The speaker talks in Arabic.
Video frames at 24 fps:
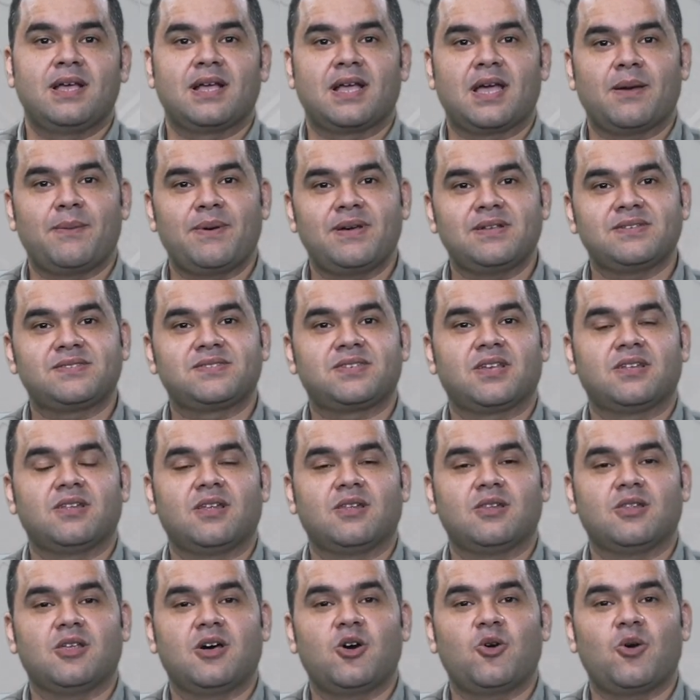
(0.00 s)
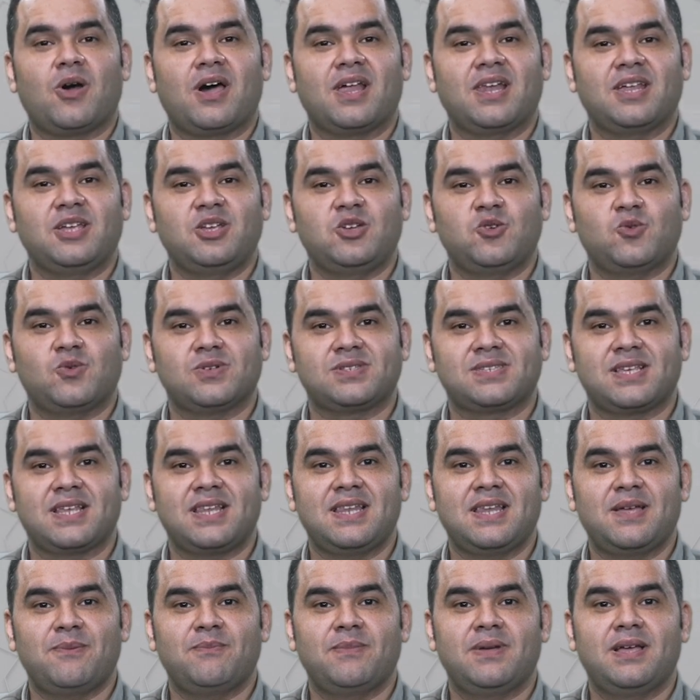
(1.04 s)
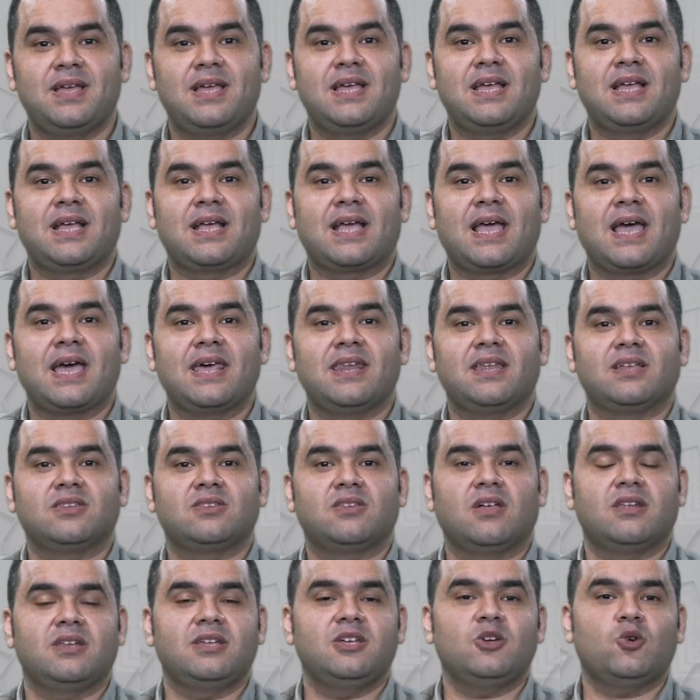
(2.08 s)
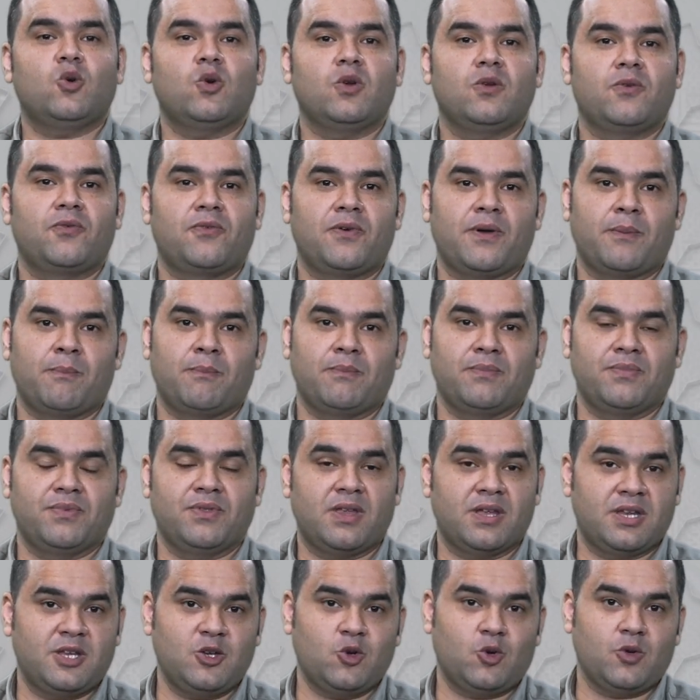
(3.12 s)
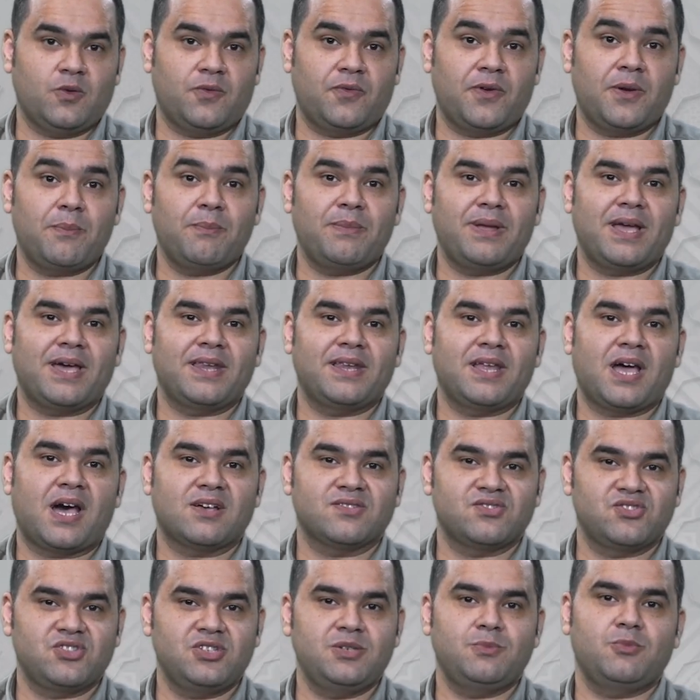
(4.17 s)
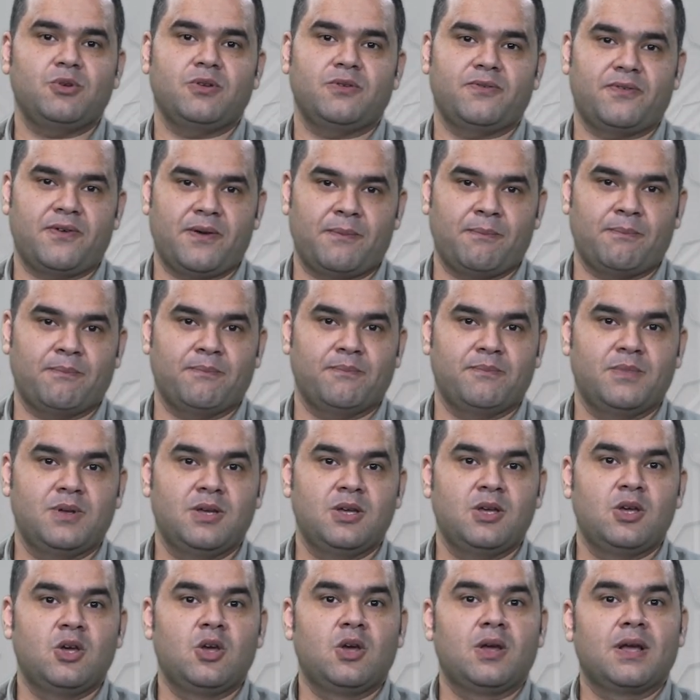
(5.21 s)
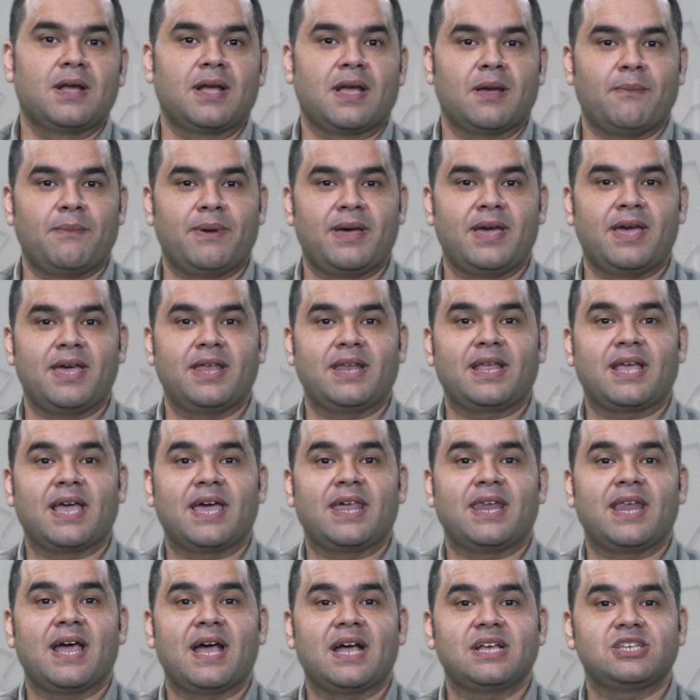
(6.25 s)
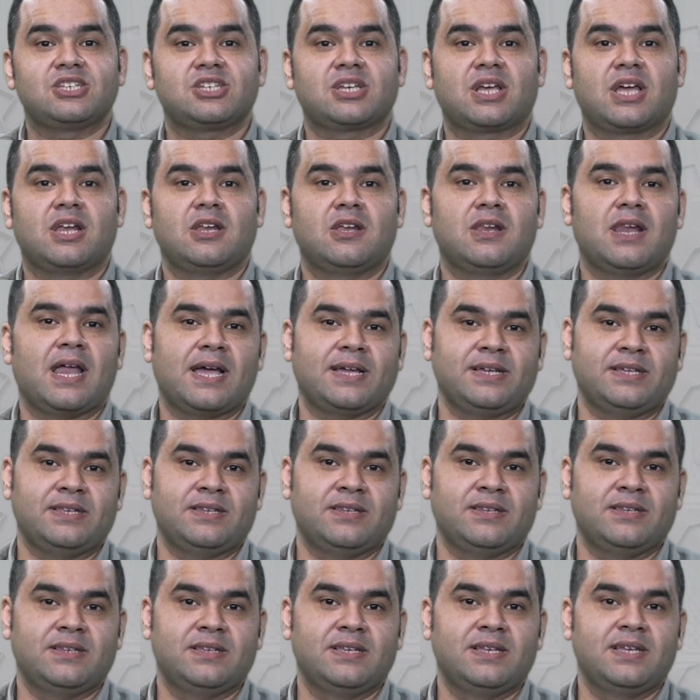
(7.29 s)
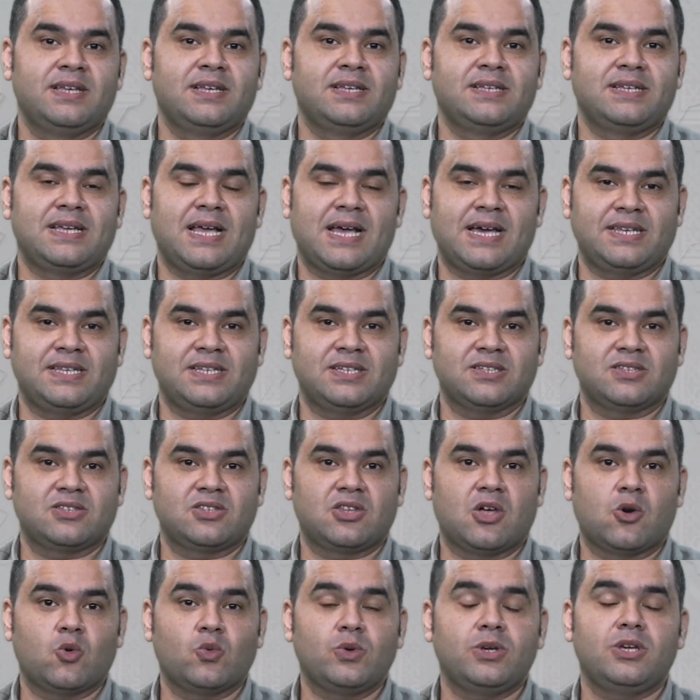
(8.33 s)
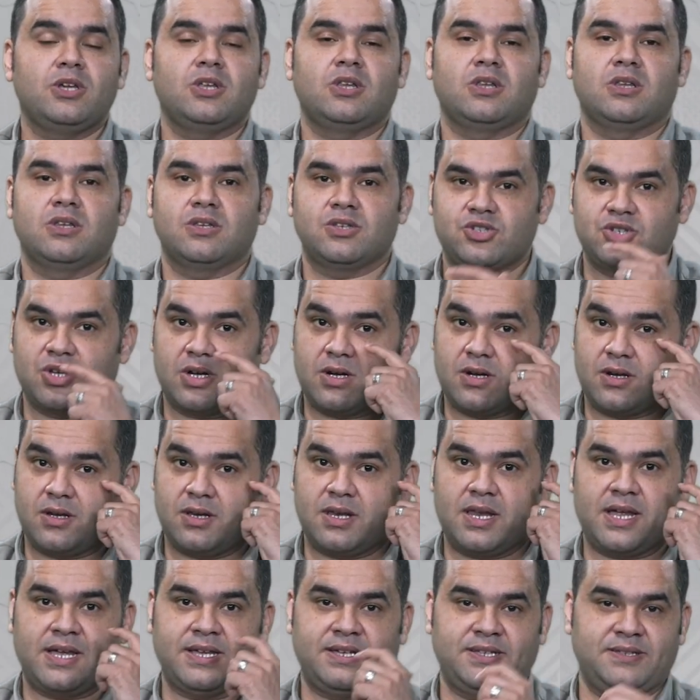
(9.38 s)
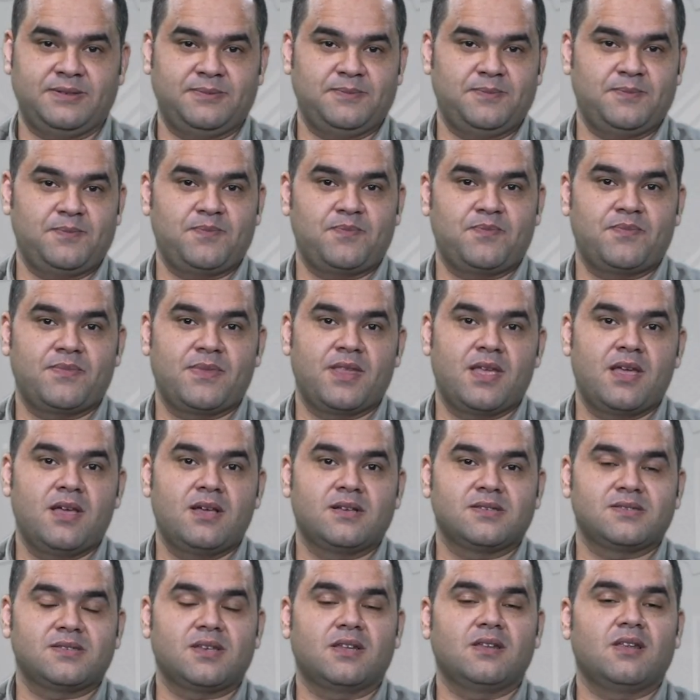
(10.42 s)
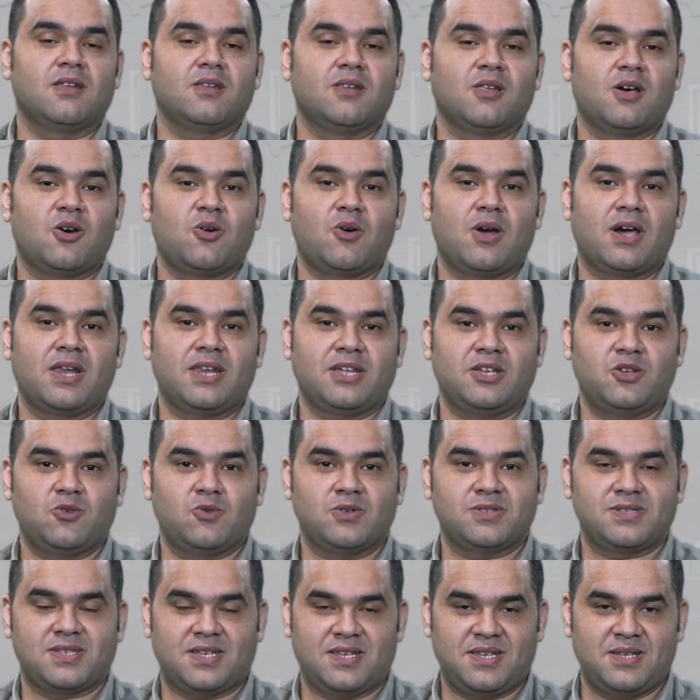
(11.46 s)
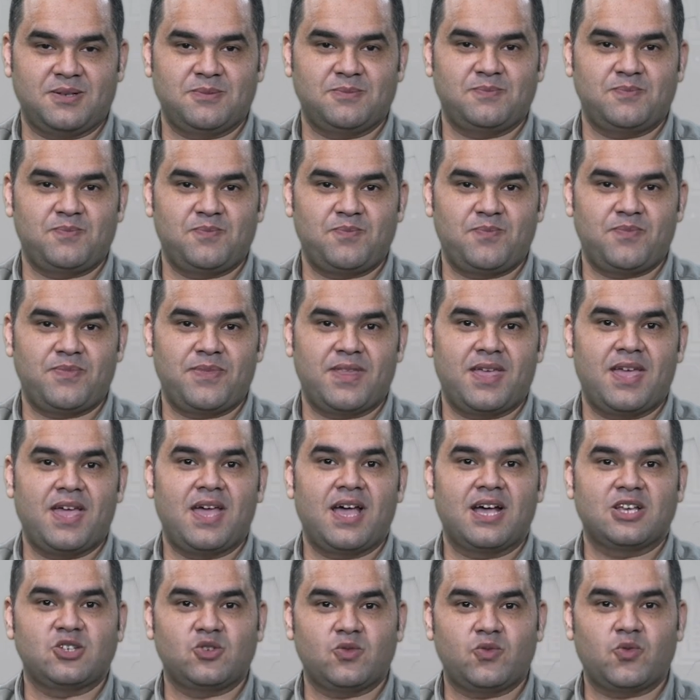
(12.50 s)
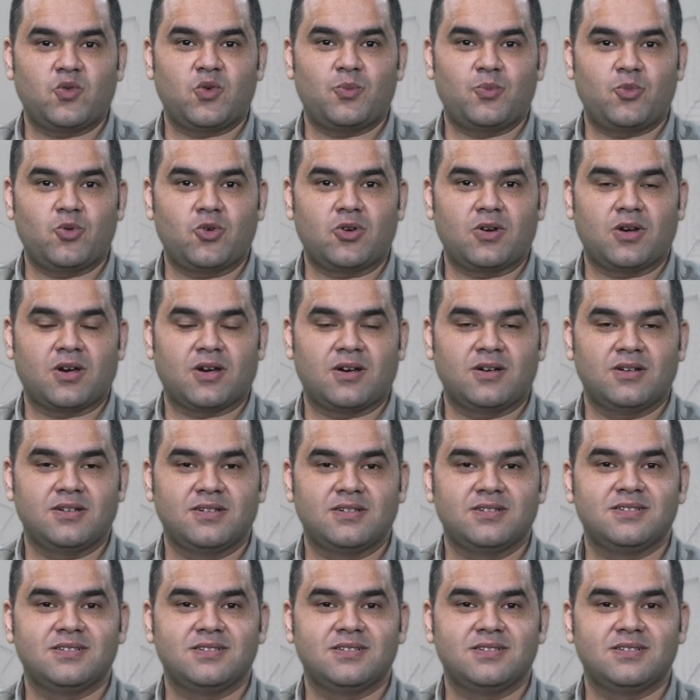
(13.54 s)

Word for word: كمان صلى الله عليه وسلم كان ضريع الفم ضريع الفم يعني عظيم الفم كمان كان أشكل العين يعني طويل شق العين صلى الله عليه وسلم أشوفكم بكرة